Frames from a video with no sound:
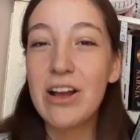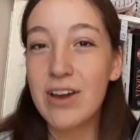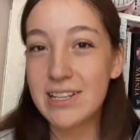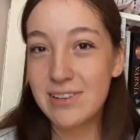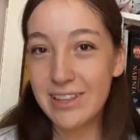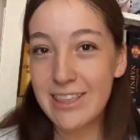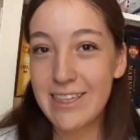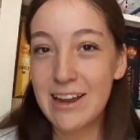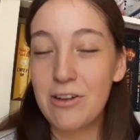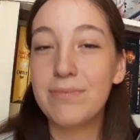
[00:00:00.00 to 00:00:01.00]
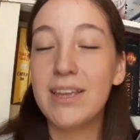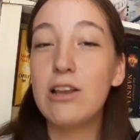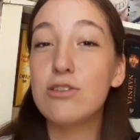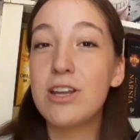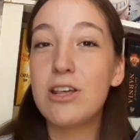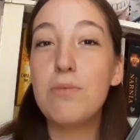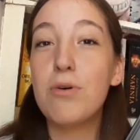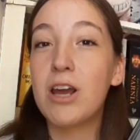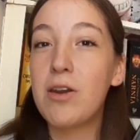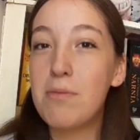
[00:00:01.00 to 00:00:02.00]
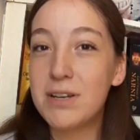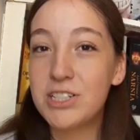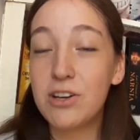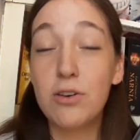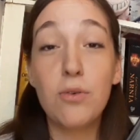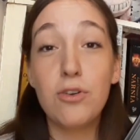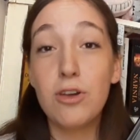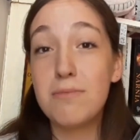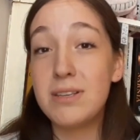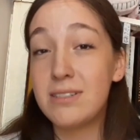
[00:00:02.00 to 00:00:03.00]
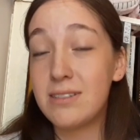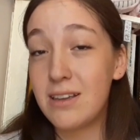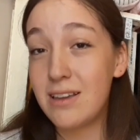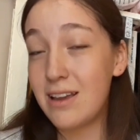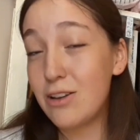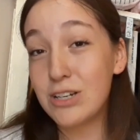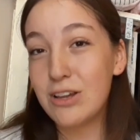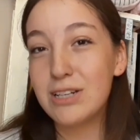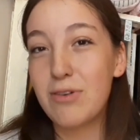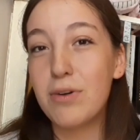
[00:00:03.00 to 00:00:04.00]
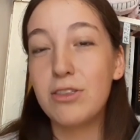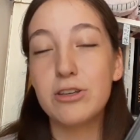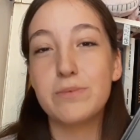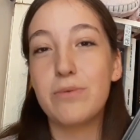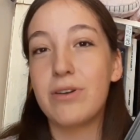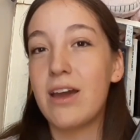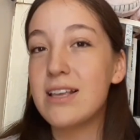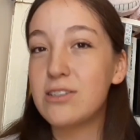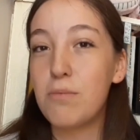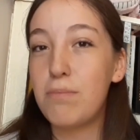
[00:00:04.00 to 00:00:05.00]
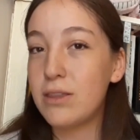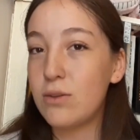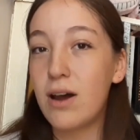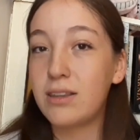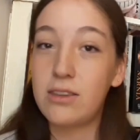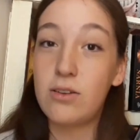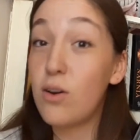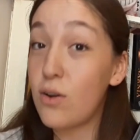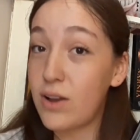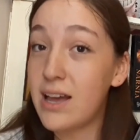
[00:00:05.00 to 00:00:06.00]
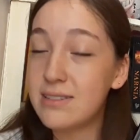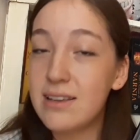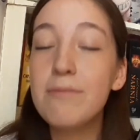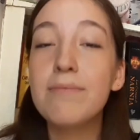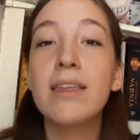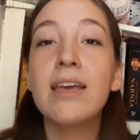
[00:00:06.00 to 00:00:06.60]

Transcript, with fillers: en el corazón de Dédalo, ilustrado por Gabriel Pacheco, uno de mis ilustradores favoritos porque es completo arte todo lo que hace